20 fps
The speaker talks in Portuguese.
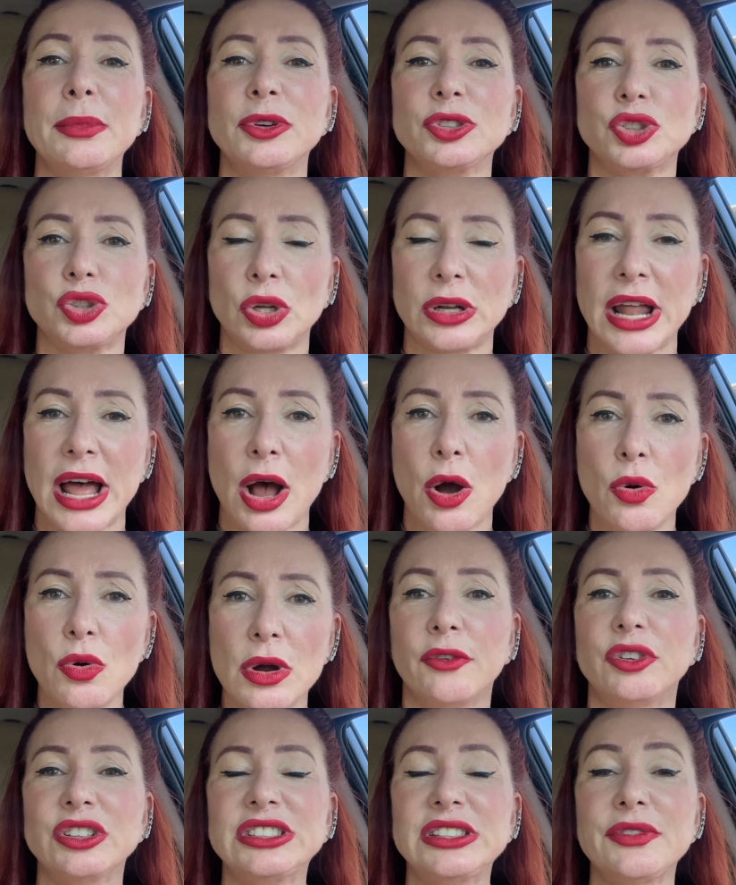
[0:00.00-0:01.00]

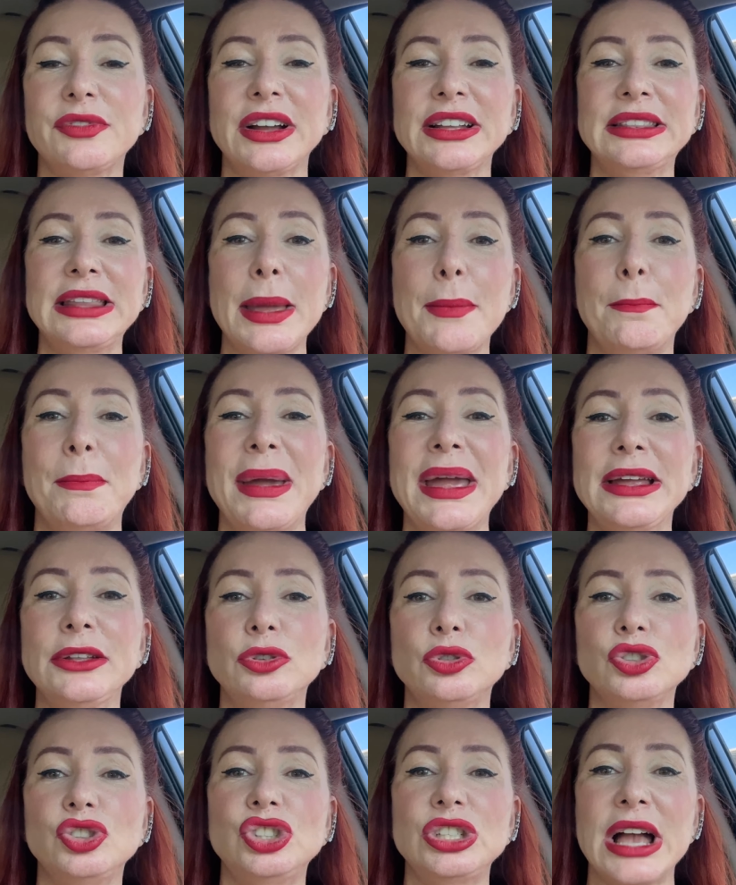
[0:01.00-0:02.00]
emocional, você vai ter
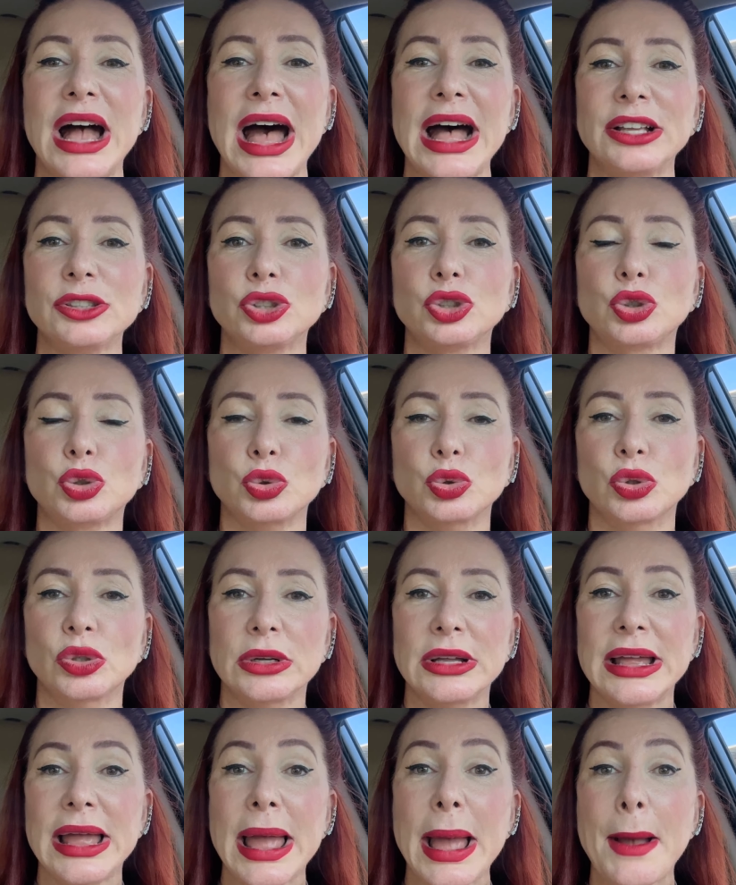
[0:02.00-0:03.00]
peito de aço,
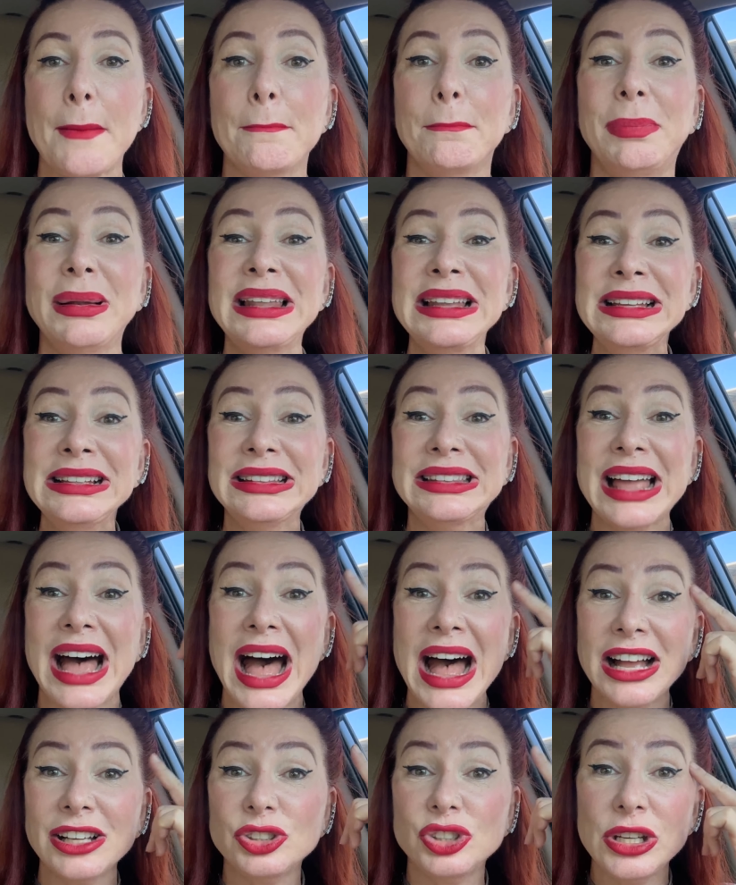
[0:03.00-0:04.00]

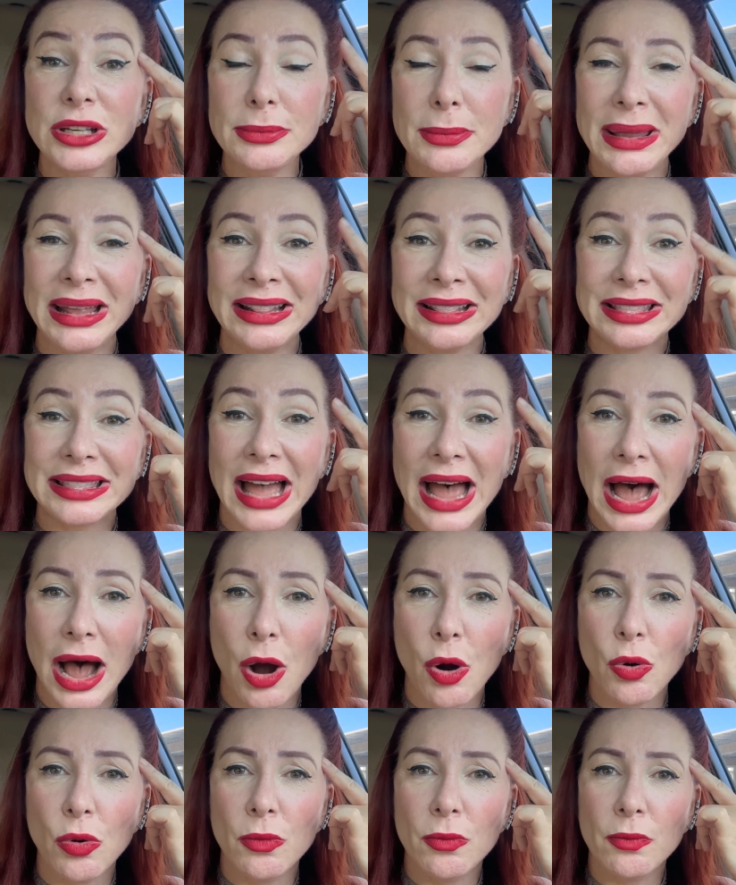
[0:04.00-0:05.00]
blindagem mental,